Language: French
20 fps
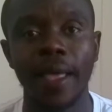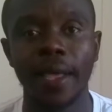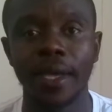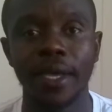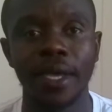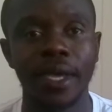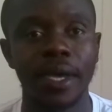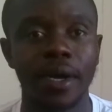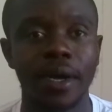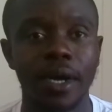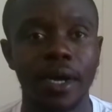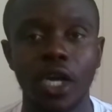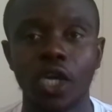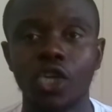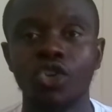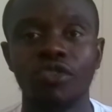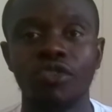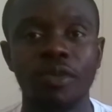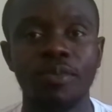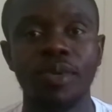Et euh, quand
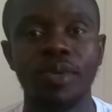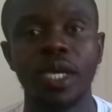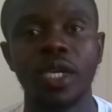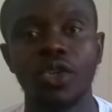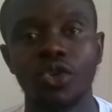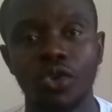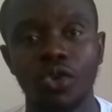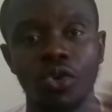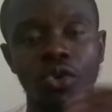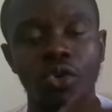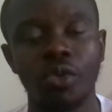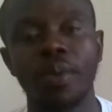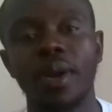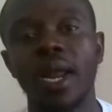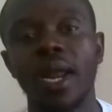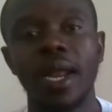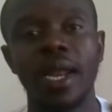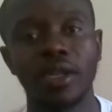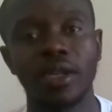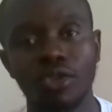je vais bien, je reprends
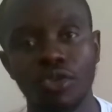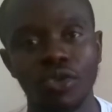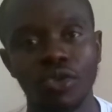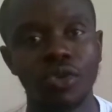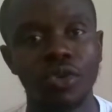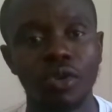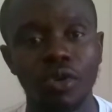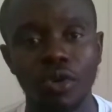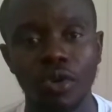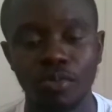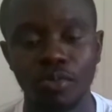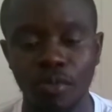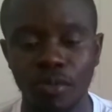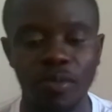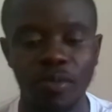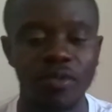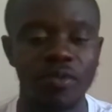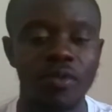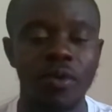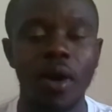la lecture pour
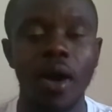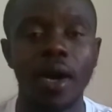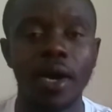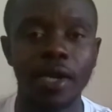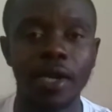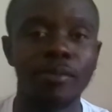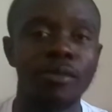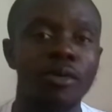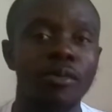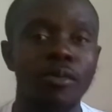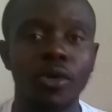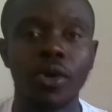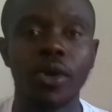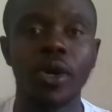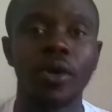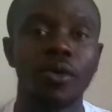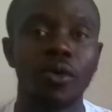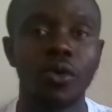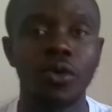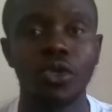pouvoir remémorer
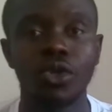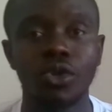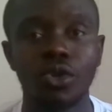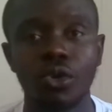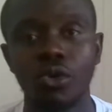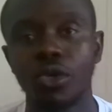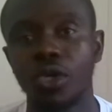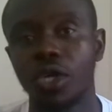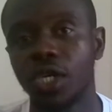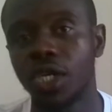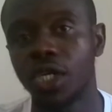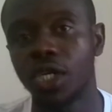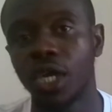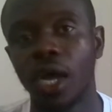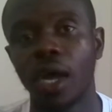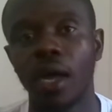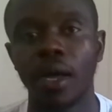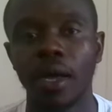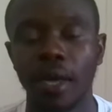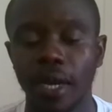encore ce que j'ai
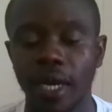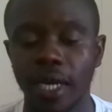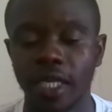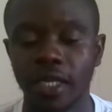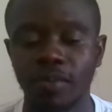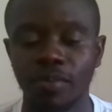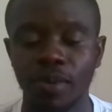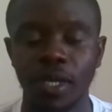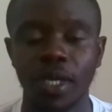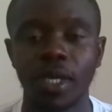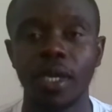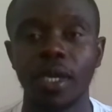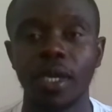déjà en l'esprit.